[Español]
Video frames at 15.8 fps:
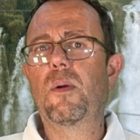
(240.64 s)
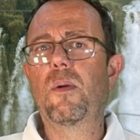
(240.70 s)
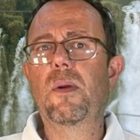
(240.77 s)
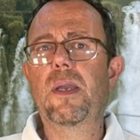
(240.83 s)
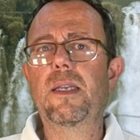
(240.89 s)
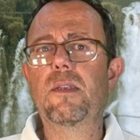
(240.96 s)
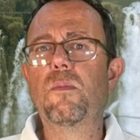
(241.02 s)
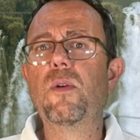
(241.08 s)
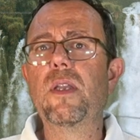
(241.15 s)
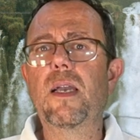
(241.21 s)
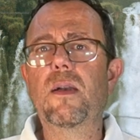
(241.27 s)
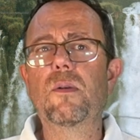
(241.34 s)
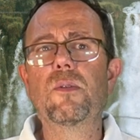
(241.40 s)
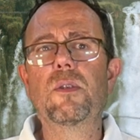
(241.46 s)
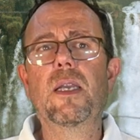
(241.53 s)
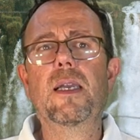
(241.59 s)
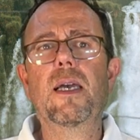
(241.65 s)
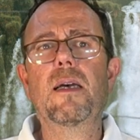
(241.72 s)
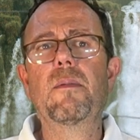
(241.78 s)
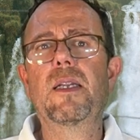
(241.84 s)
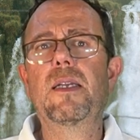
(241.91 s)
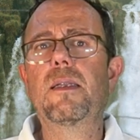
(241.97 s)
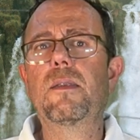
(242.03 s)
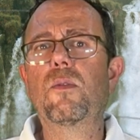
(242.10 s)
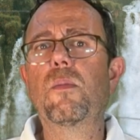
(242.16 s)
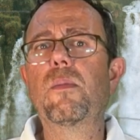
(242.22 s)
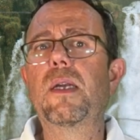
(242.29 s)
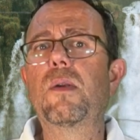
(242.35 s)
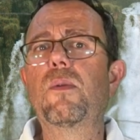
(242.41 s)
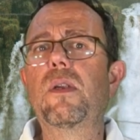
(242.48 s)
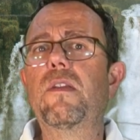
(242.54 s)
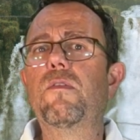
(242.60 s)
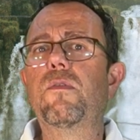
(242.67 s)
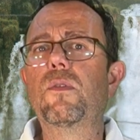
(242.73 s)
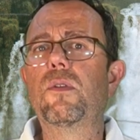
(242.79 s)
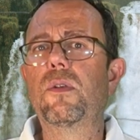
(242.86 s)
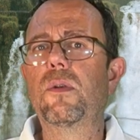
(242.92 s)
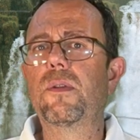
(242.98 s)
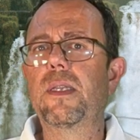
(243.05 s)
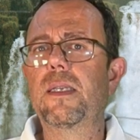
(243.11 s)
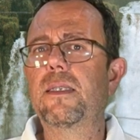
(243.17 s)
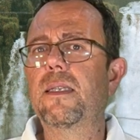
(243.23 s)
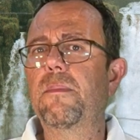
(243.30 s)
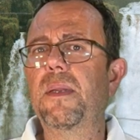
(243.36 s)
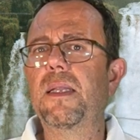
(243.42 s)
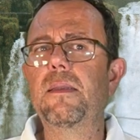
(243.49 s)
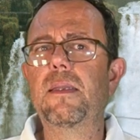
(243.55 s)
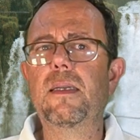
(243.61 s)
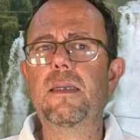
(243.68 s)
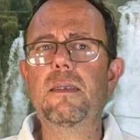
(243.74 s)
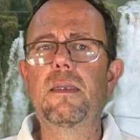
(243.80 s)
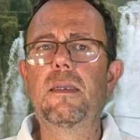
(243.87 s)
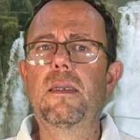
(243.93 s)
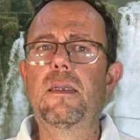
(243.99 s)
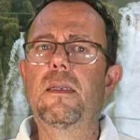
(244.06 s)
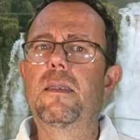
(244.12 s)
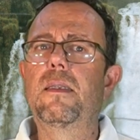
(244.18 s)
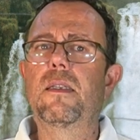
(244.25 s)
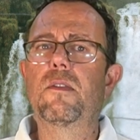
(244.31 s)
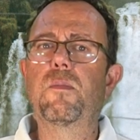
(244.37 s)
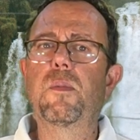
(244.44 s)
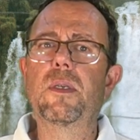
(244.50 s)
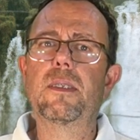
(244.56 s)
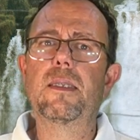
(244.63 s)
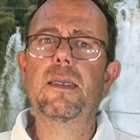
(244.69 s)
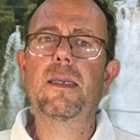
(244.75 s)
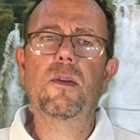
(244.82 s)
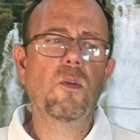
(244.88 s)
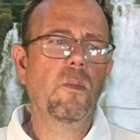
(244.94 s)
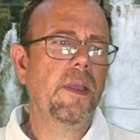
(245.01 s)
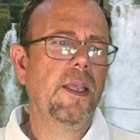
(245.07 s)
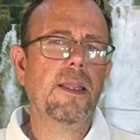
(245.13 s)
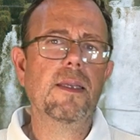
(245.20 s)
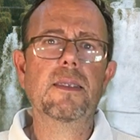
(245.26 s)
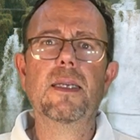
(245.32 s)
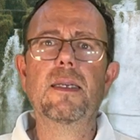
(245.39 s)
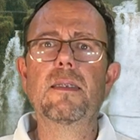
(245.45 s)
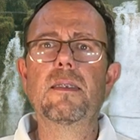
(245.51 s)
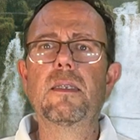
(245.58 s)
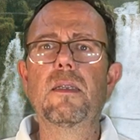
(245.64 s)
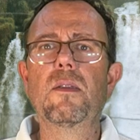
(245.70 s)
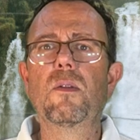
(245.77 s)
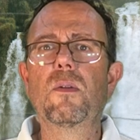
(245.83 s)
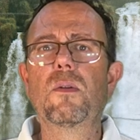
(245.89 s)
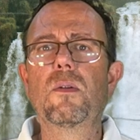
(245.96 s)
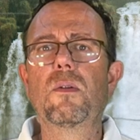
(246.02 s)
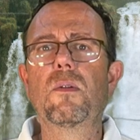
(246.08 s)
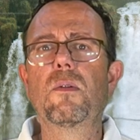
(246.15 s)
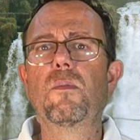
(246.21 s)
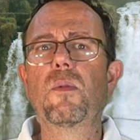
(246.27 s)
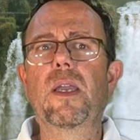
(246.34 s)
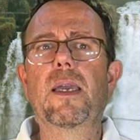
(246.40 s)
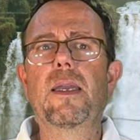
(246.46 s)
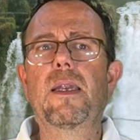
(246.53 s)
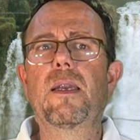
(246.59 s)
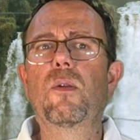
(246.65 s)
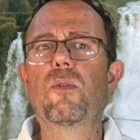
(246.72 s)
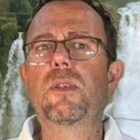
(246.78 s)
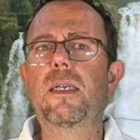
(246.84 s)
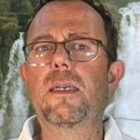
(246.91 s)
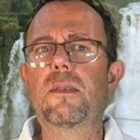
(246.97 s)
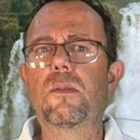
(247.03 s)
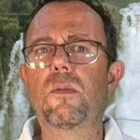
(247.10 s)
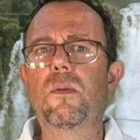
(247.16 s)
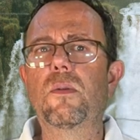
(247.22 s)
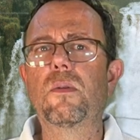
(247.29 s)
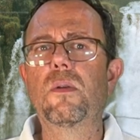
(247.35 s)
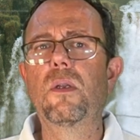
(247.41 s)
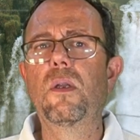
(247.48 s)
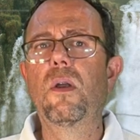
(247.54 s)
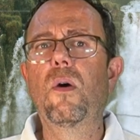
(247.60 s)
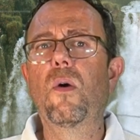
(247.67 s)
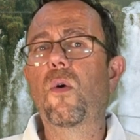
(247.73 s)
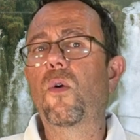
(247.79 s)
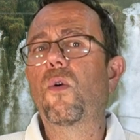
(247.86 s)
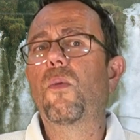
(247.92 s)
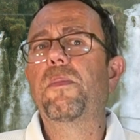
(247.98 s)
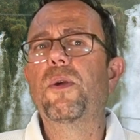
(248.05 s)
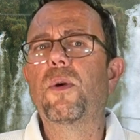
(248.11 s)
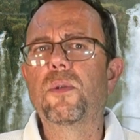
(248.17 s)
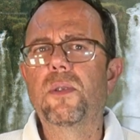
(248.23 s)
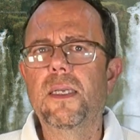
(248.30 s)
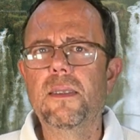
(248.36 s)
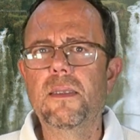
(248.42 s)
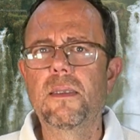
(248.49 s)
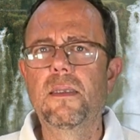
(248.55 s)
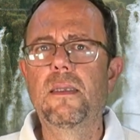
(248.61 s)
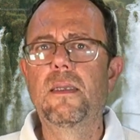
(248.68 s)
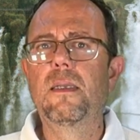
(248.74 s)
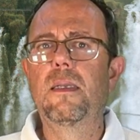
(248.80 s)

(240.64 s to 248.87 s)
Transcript: por lo que es muy aconsejable tomar una infusión de esta planta después de comidas que han sido muy generosas o copiosas